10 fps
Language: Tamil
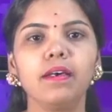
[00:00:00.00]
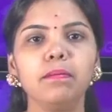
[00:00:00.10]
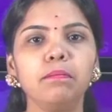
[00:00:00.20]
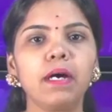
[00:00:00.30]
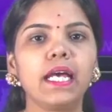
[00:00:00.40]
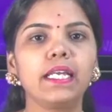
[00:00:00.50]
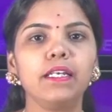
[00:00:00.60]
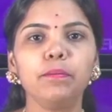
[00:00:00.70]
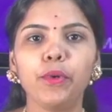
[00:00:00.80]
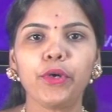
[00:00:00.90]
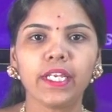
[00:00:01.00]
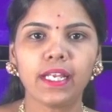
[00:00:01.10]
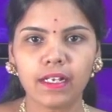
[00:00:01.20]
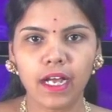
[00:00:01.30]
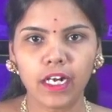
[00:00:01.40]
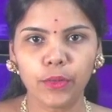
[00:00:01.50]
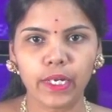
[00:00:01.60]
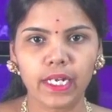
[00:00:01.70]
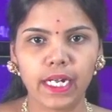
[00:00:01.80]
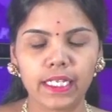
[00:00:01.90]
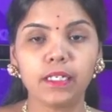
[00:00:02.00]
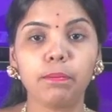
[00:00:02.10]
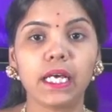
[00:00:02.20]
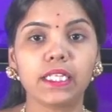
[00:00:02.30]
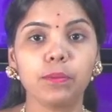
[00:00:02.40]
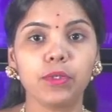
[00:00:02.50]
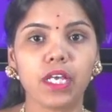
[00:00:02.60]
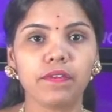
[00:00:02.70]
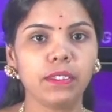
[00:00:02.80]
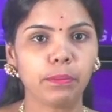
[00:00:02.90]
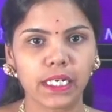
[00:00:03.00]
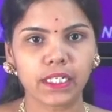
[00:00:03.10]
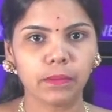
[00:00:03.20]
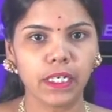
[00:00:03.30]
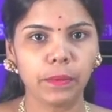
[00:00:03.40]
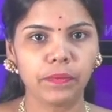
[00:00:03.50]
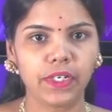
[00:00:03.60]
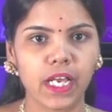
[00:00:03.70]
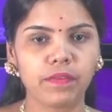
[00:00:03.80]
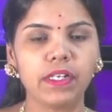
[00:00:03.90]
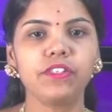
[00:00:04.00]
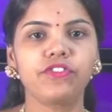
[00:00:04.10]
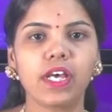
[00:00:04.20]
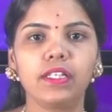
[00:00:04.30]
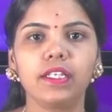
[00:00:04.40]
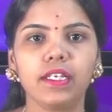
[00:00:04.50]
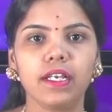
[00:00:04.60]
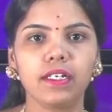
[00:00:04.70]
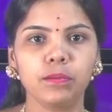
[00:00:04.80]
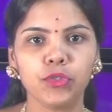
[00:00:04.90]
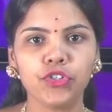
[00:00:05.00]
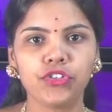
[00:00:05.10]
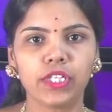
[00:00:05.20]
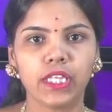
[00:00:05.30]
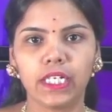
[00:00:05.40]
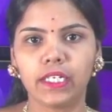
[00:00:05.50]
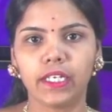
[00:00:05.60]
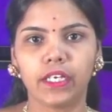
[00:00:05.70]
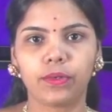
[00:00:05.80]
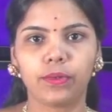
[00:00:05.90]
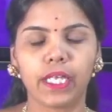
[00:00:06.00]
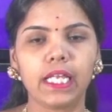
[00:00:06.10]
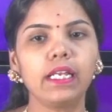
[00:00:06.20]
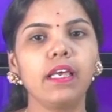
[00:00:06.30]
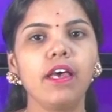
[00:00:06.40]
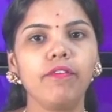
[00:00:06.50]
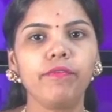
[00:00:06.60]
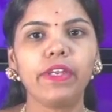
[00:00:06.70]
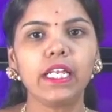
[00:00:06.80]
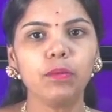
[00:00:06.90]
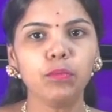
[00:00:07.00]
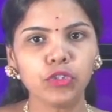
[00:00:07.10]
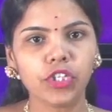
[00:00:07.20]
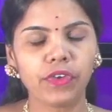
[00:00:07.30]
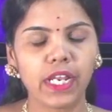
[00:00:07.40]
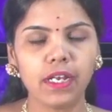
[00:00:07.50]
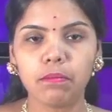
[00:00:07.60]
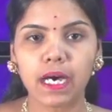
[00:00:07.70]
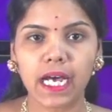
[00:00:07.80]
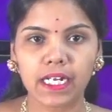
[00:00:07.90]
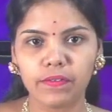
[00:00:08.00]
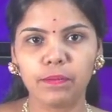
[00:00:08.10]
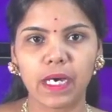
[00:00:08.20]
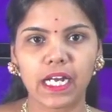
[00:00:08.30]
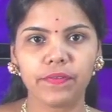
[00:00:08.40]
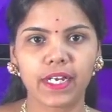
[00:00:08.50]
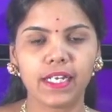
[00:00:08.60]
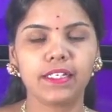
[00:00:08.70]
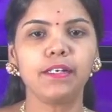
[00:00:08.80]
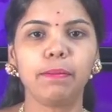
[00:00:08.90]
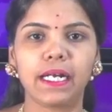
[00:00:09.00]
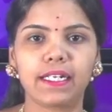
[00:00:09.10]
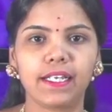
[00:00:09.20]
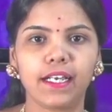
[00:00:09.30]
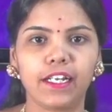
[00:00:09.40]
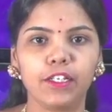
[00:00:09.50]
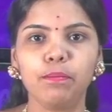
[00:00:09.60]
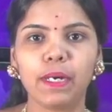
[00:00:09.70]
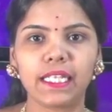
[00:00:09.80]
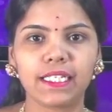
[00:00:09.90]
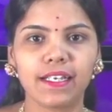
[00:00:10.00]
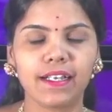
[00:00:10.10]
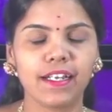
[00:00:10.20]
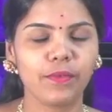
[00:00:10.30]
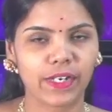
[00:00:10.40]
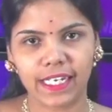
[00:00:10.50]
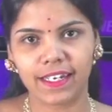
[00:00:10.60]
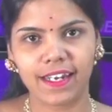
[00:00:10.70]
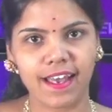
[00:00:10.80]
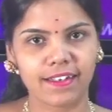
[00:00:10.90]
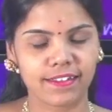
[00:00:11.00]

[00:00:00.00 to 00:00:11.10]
மாயிலம் பொறியியல் கல்லூரியில் நடந்த பத்தொன்பதாவது பட்டமளிப்பு விழாவில் சந்திரயான் மூன்று திட்ட இயக்குனர் முத்துவேல் மாணவ மாணவிகளுக்கு பட்டங்களையும் பதக்கங்களையும் வழங்கினார்